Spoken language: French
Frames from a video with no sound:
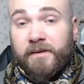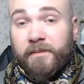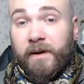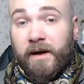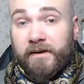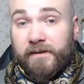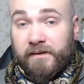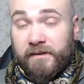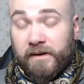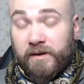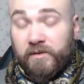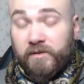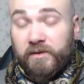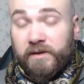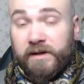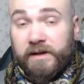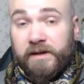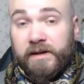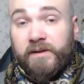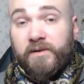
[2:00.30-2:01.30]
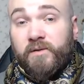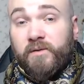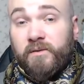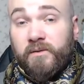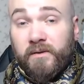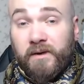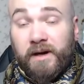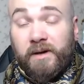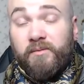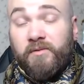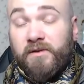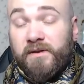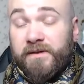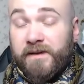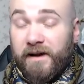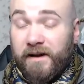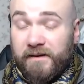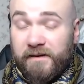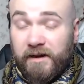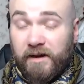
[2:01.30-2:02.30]
par ces ateliers qui sont vraiment
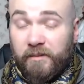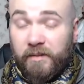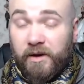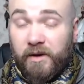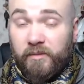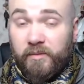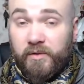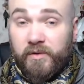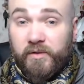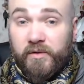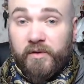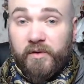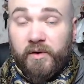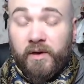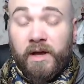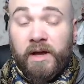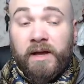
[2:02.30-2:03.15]
très très bien puisque